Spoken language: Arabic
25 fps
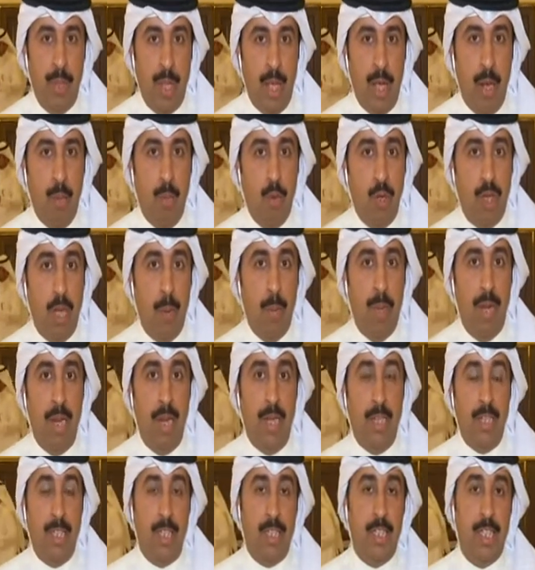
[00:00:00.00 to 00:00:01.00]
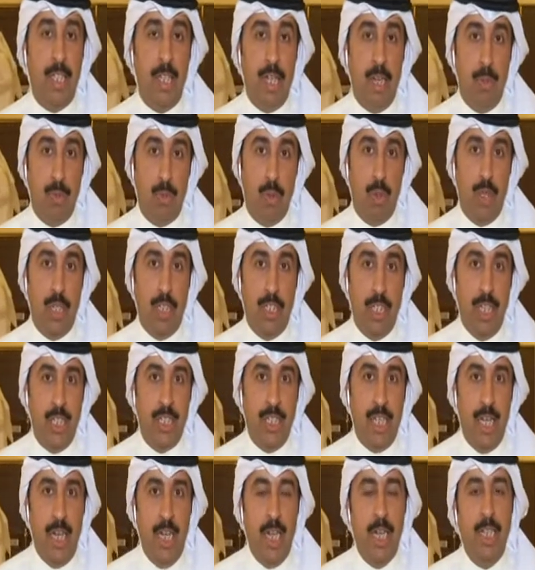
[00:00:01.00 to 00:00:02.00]
المكمله لجلسه الامس وهي
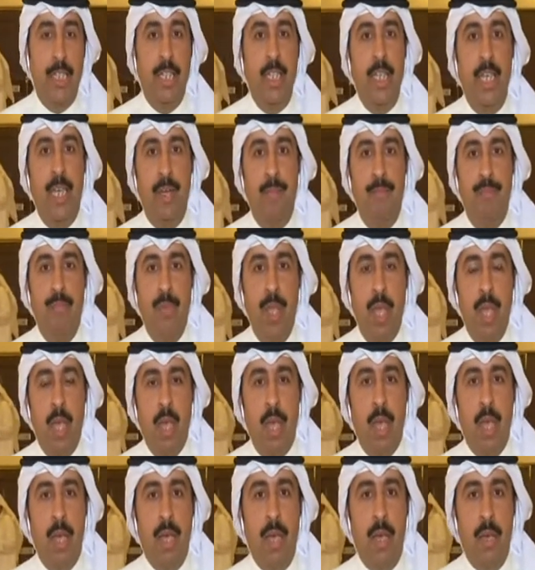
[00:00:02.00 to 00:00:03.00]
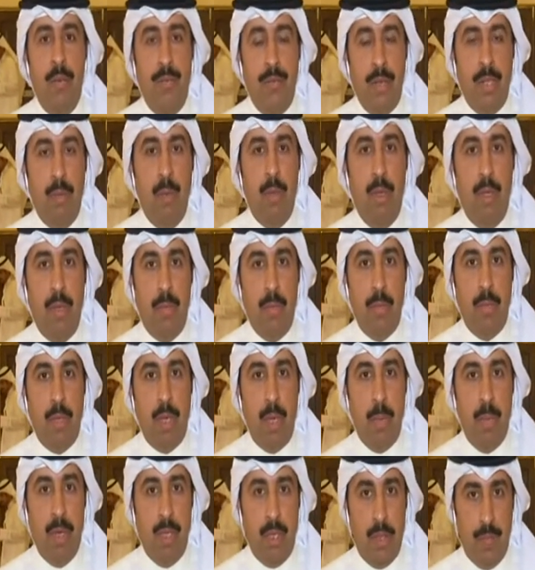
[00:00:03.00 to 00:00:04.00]
الجلسه العاديه آه، فاطمه
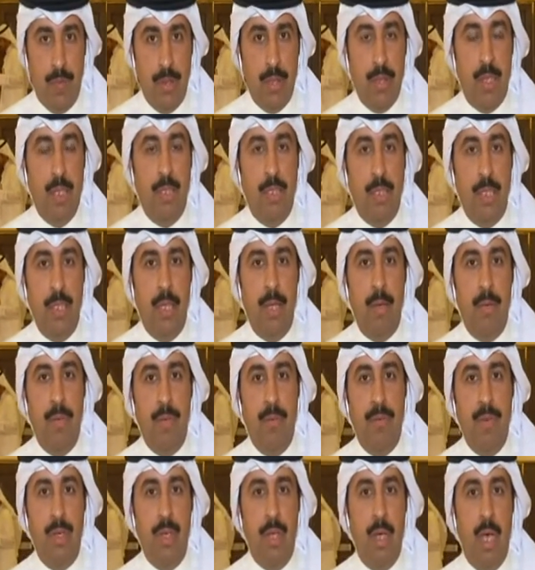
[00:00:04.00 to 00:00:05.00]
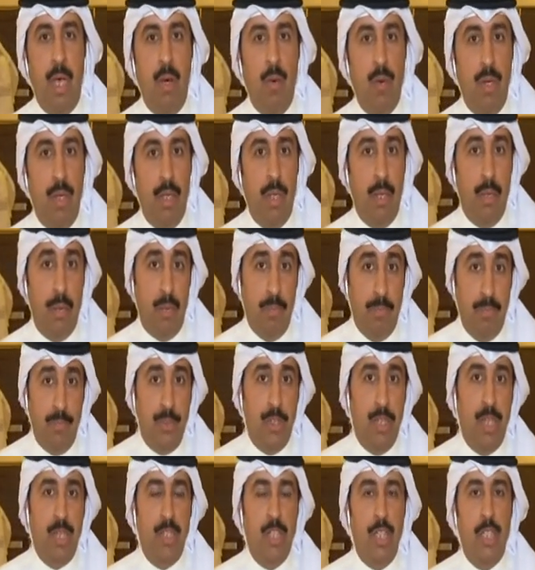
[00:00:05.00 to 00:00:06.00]
كما تفضلتي في حول
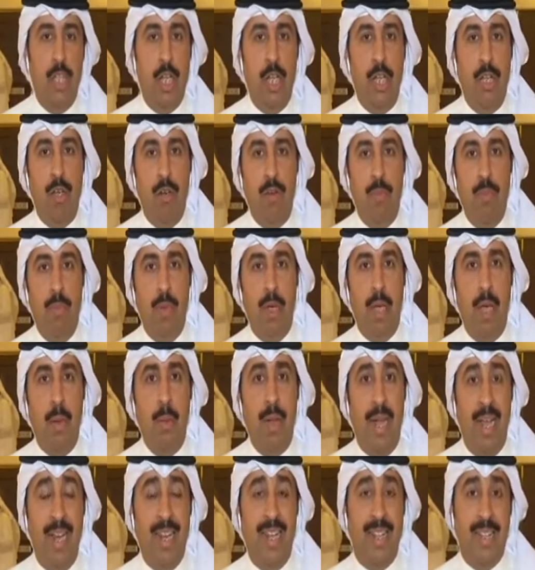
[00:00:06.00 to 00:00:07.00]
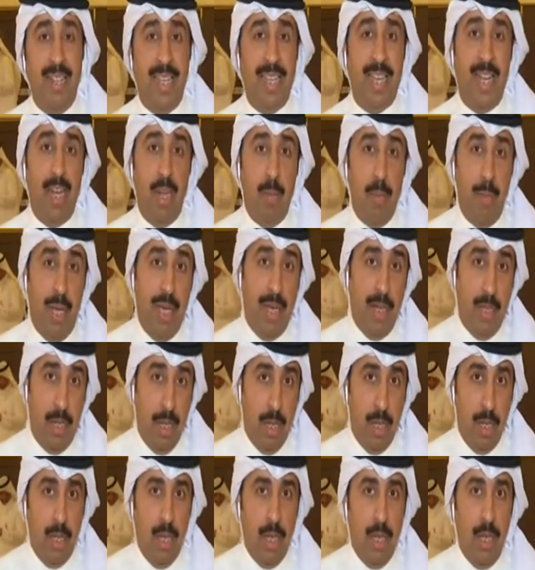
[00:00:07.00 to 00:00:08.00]
جلسه اليوم قبل ان اتكلم عن
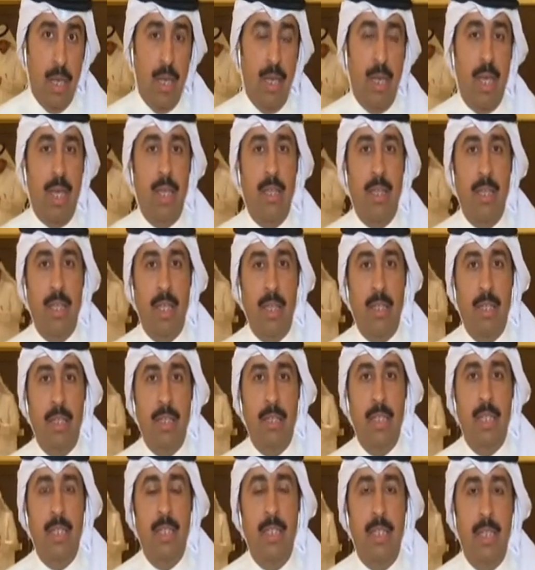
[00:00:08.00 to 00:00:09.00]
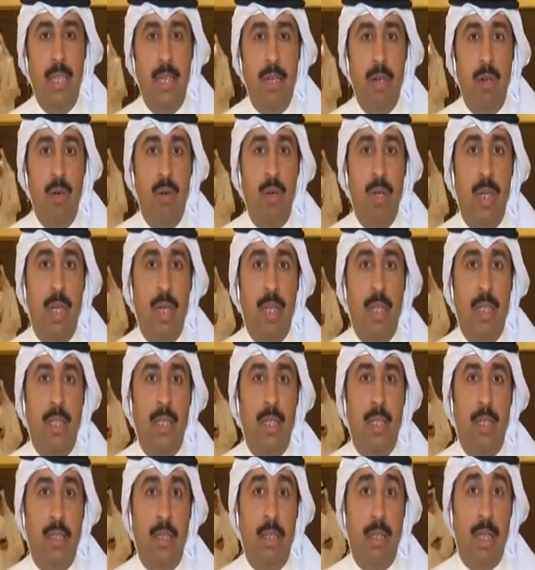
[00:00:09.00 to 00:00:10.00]
حيثيات الجلسه
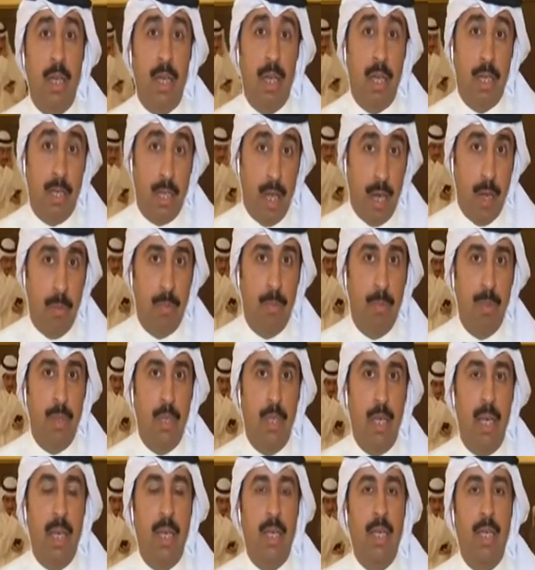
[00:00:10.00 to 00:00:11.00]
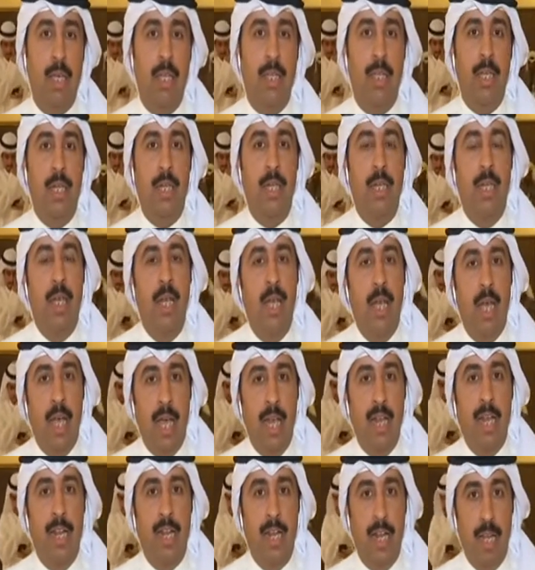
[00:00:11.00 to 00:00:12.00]
هناك كان طلب حقيقه
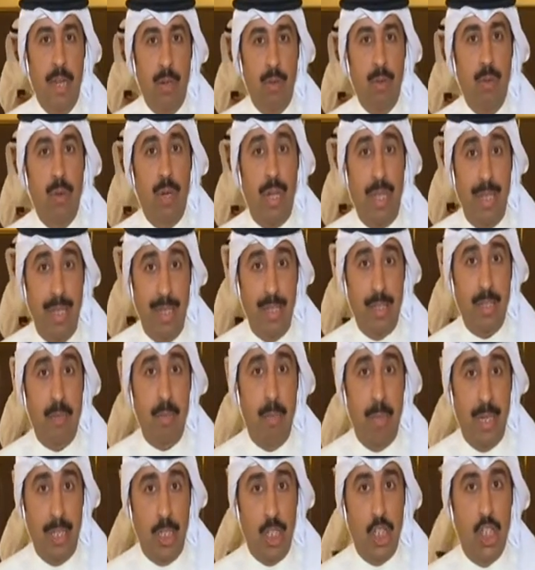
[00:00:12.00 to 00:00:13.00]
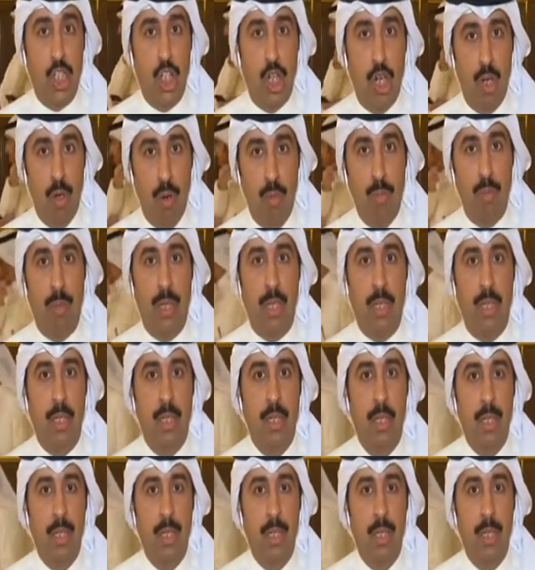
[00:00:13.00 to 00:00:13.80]
اعلن عنه رئيس مجلس الامه